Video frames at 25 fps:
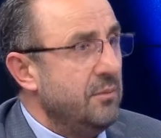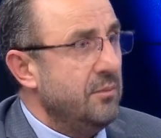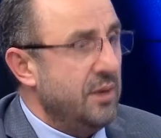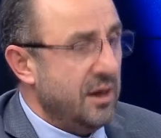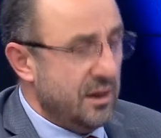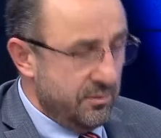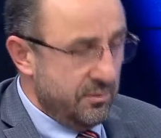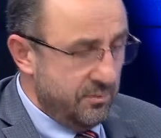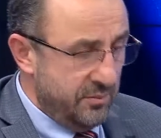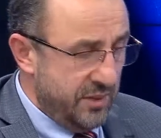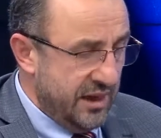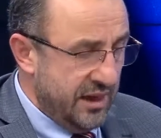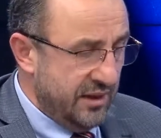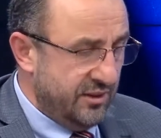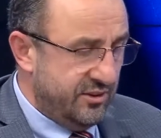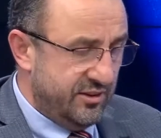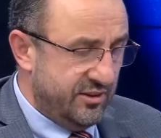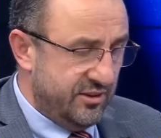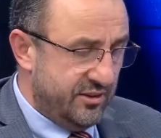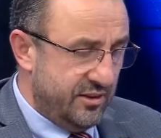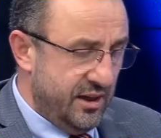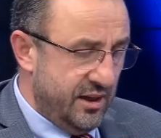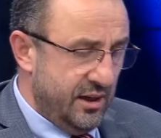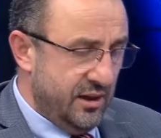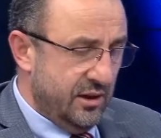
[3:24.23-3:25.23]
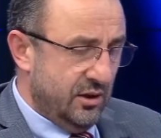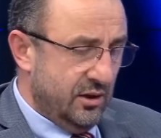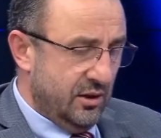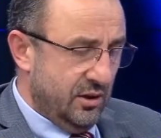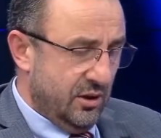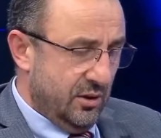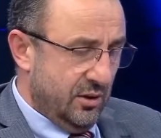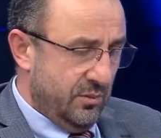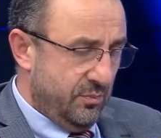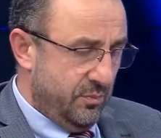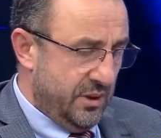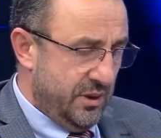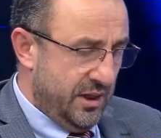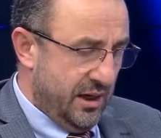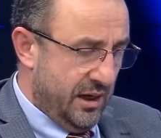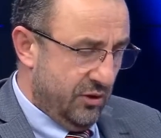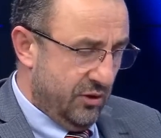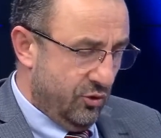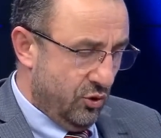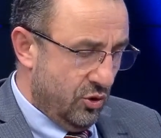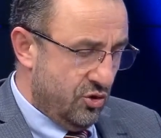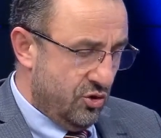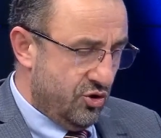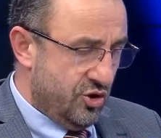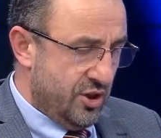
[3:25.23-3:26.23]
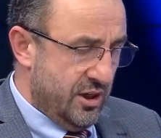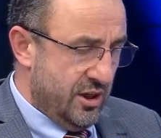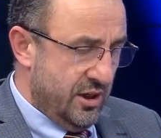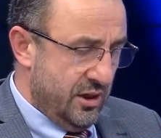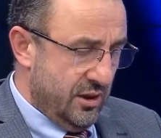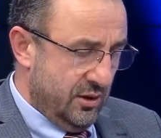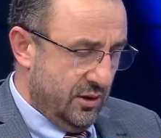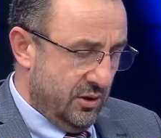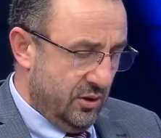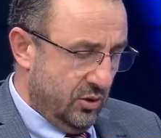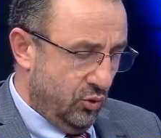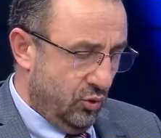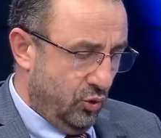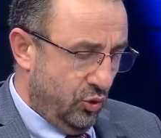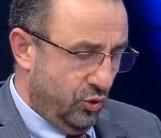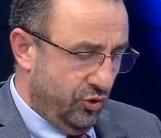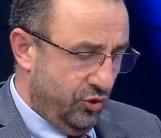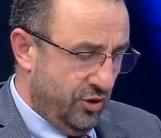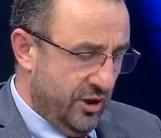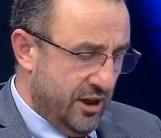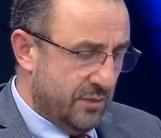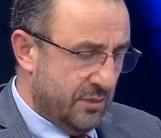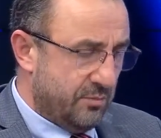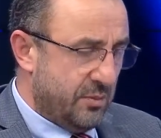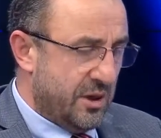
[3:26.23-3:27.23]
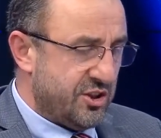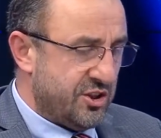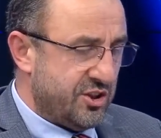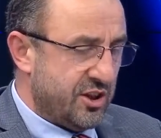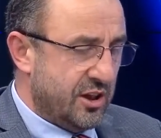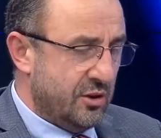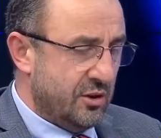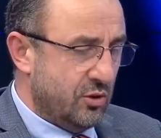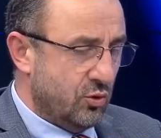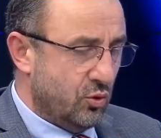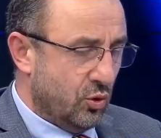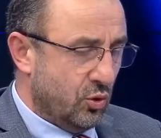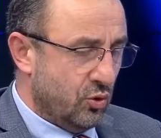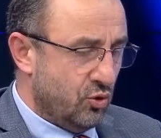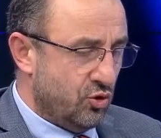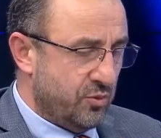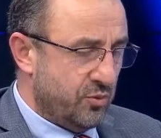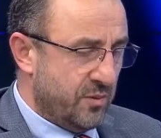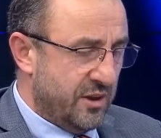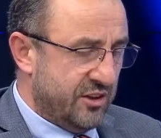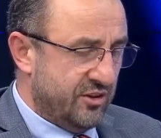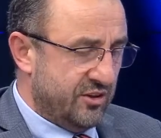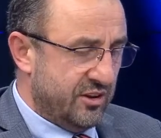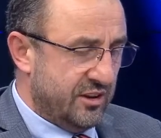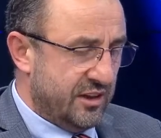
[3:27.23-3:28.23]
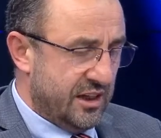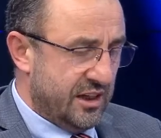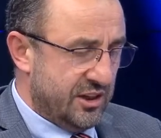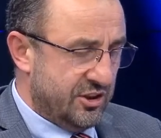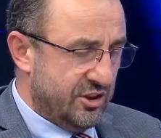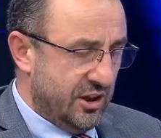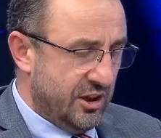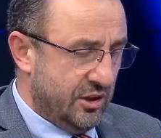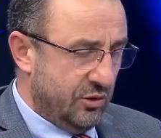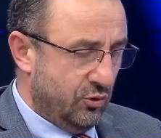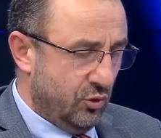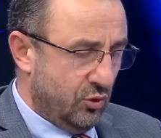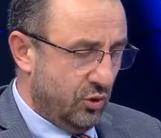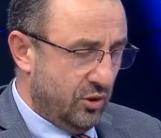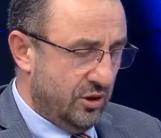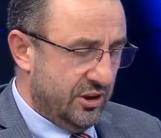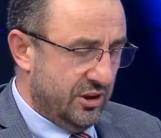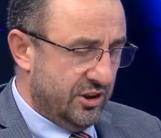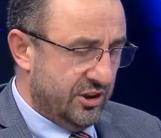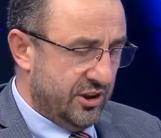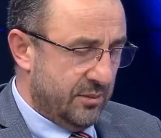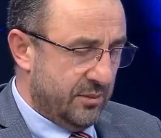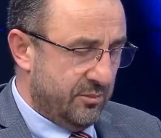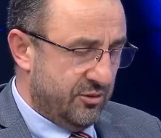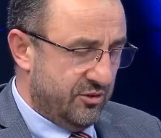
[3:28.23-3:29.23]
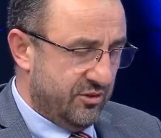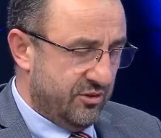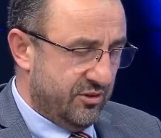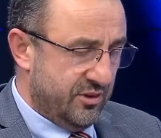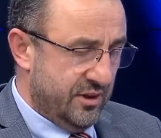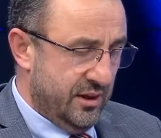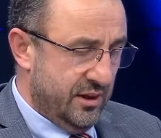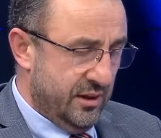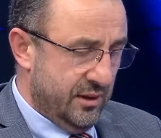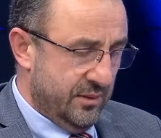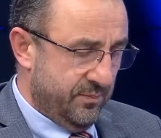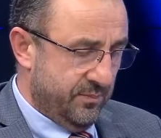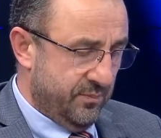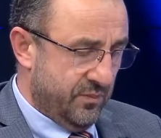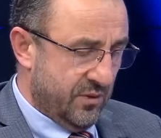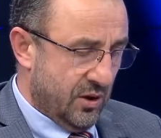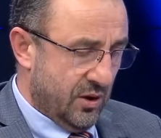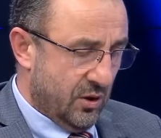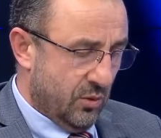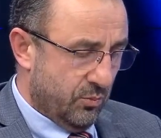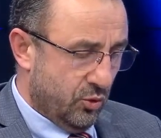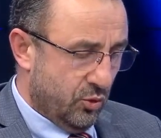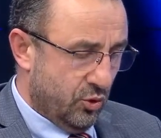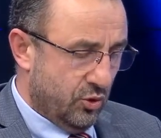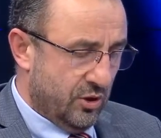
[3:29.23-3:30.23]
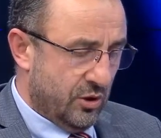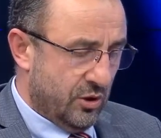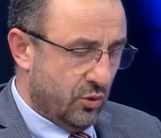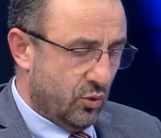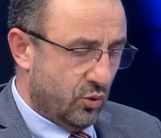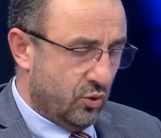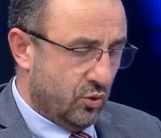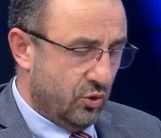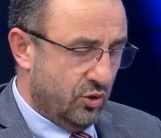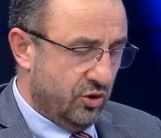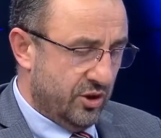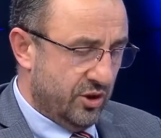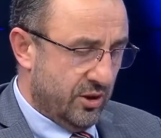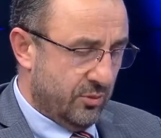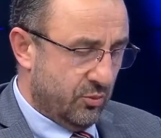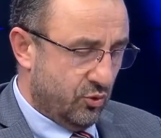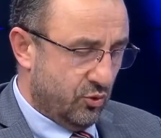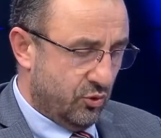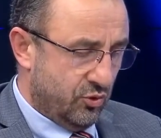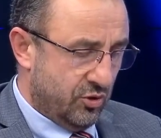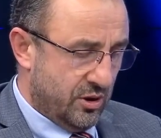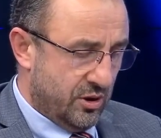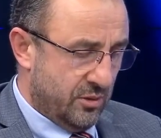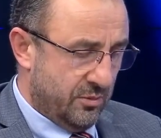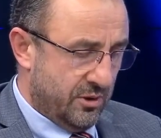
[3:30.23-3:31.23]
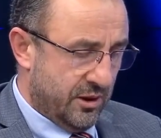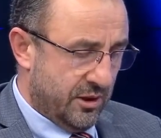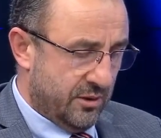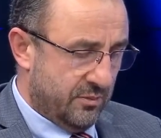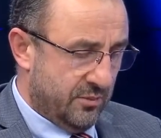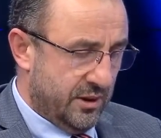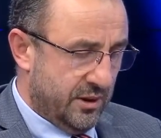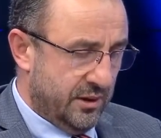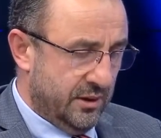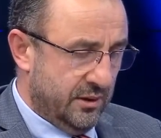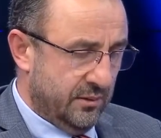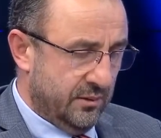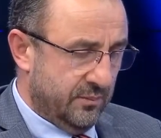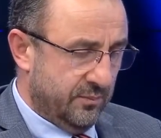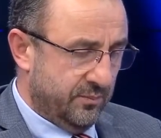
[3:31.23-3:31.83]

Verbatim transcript: Bakın ben size biraz önce TÜSİAD Başkanı'nın konuşmasından şeyi söyleyeceğim size. Buradan okuyacağım kusura bakmayın.